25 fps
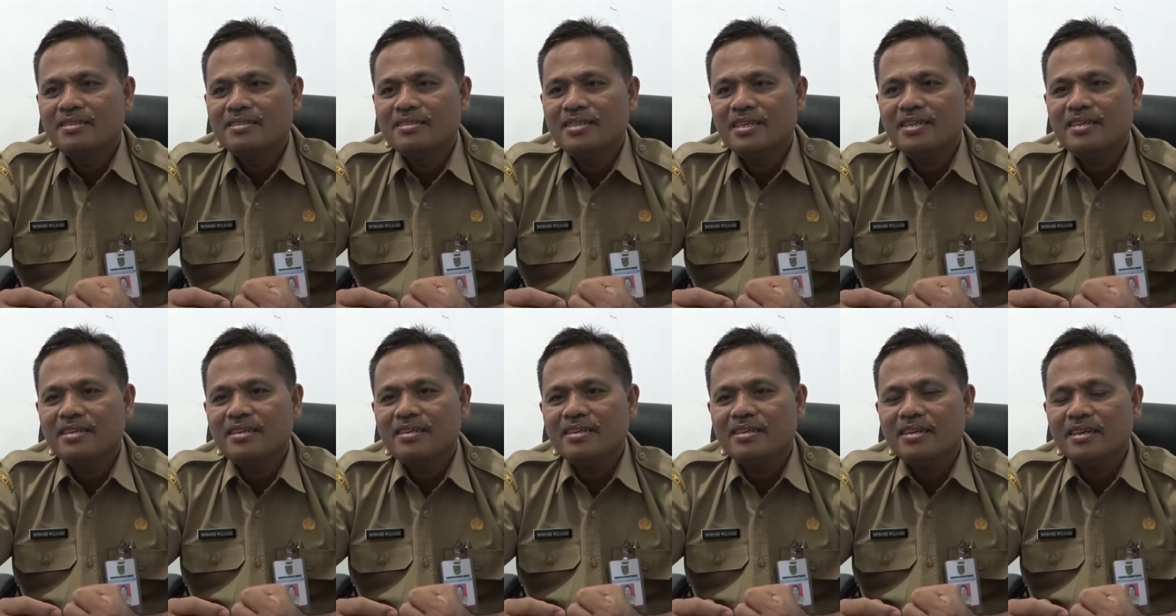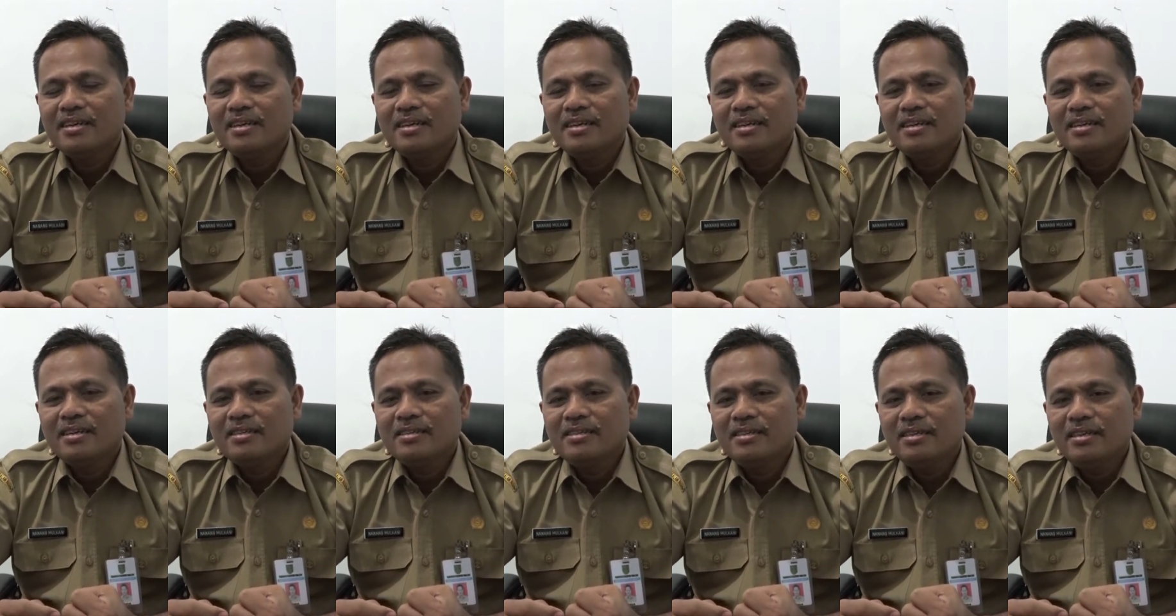jadi
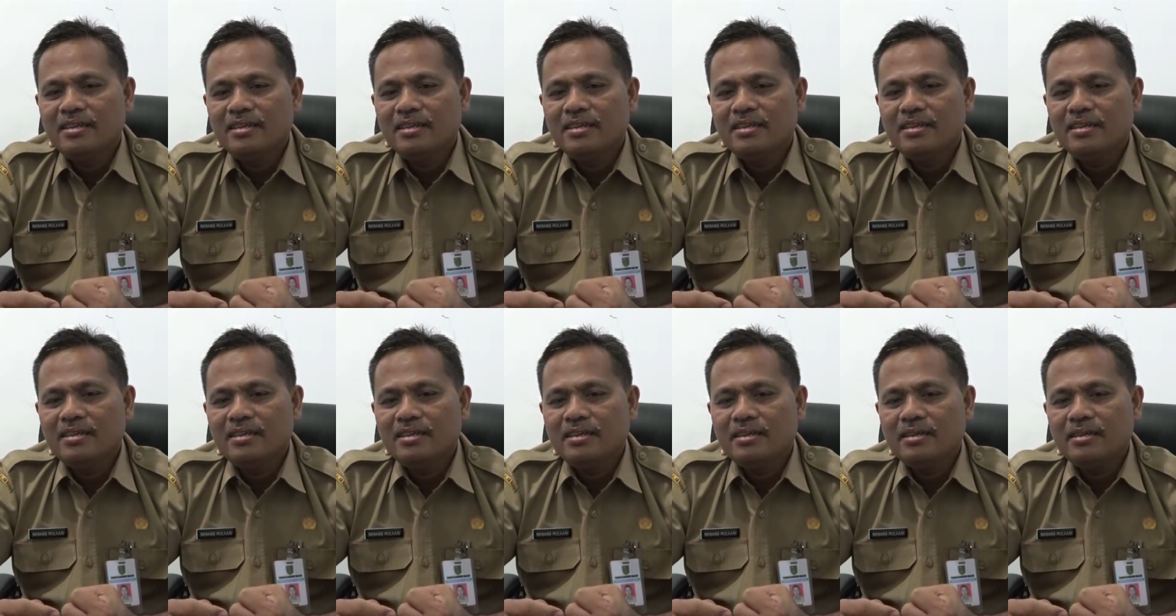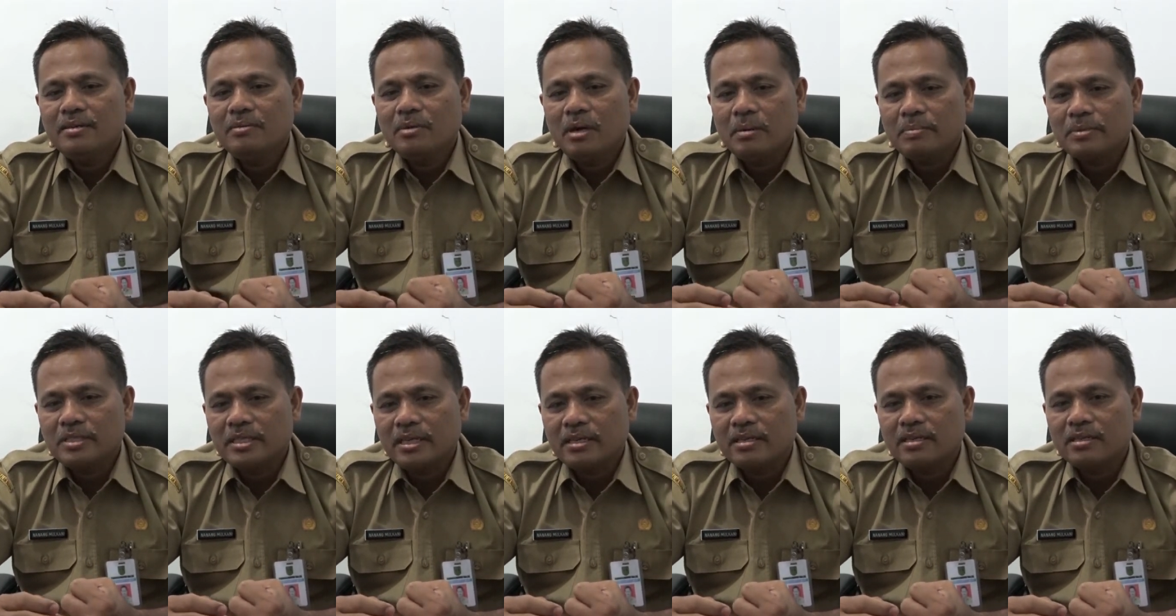di
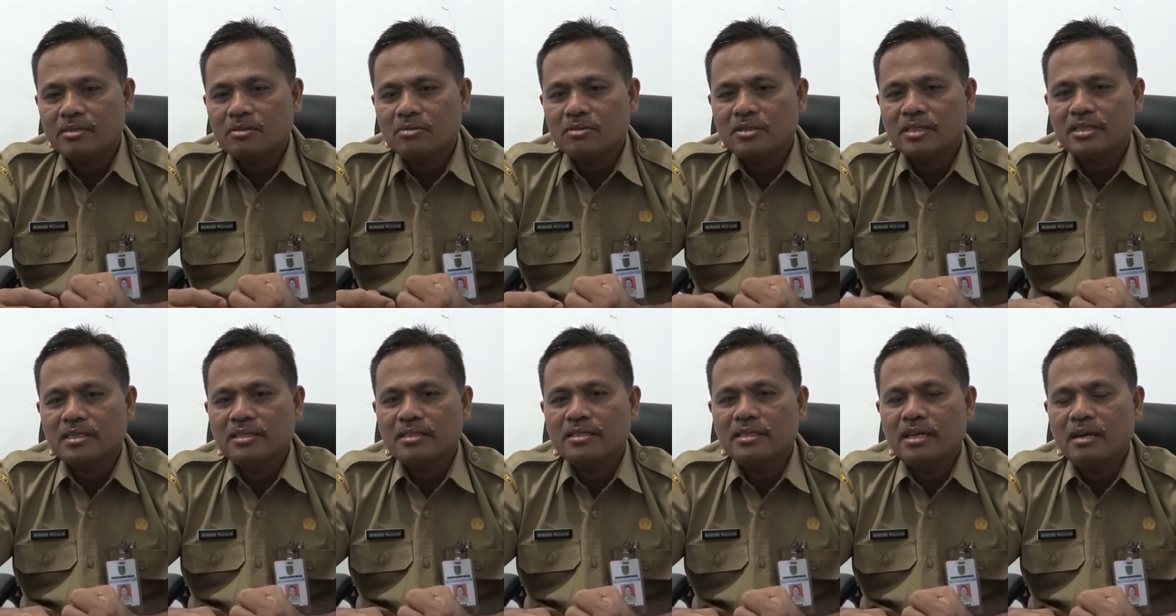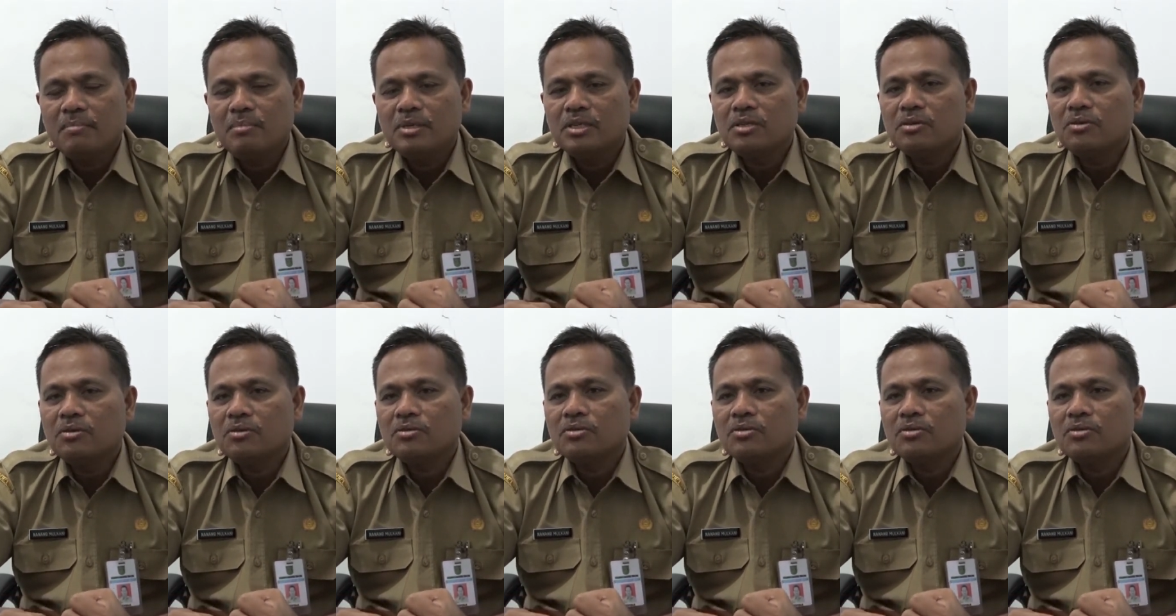website itu tersedia menu